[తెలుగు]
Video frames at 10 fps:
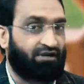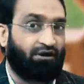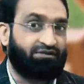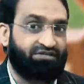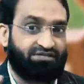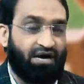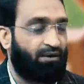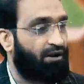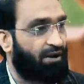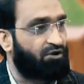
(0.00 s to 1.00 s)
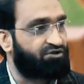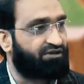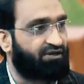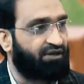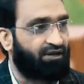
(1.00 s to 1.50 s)
తన చేసే ఆలోచన
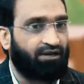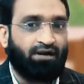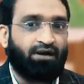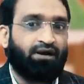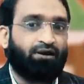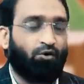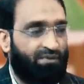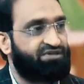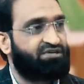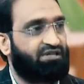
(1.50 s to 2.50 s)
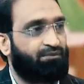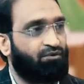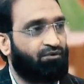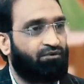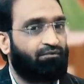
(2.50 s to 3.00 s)
ఏంటంటే ఓ పని చేద్దాము
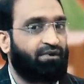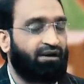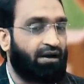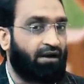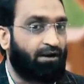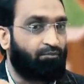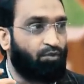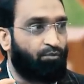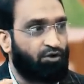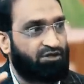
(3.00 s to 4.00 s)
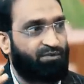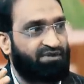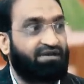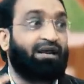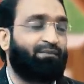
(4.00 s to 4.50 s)
మరి ఆ డబ్బు పోతే
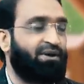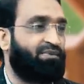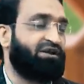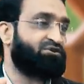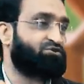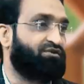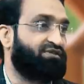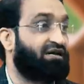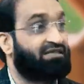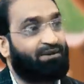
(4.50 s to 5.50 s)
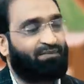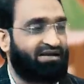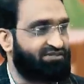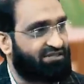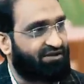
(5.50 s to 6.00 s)
పోయింది కానీ అమ్మని పెళ్లి చేసుకునే విధంగా తన
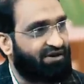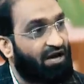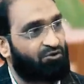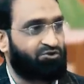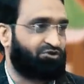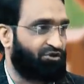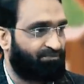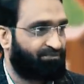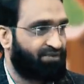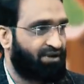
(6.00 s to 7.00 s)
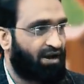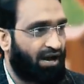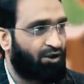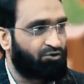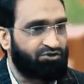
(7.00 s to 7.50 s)
ప్లాన్ చేద్దామని ఆలోచిస్తాడు
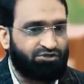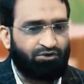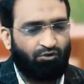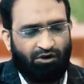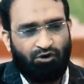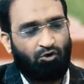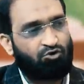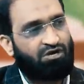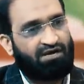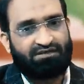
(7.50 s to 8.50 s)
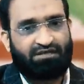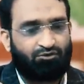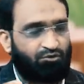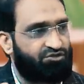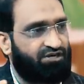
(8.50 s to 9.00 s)
ఆలోచించి ఒక రెండు రోజులు ఆగిన
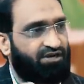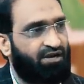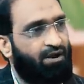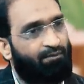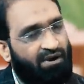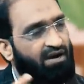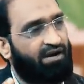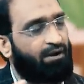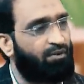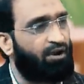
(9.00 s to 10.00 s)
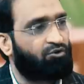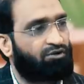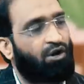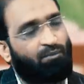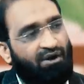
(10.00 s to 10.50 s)
తర్వాత వచ్చి మళ్ళీ డబ్బులు
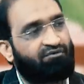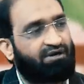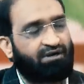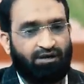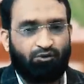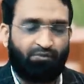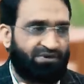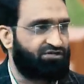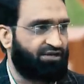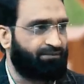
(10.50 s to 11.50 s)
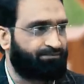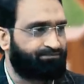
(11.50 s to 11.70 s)
అడుగుతాడు అప్పుడు ఏమంటాడంటే ఓ పని చేయి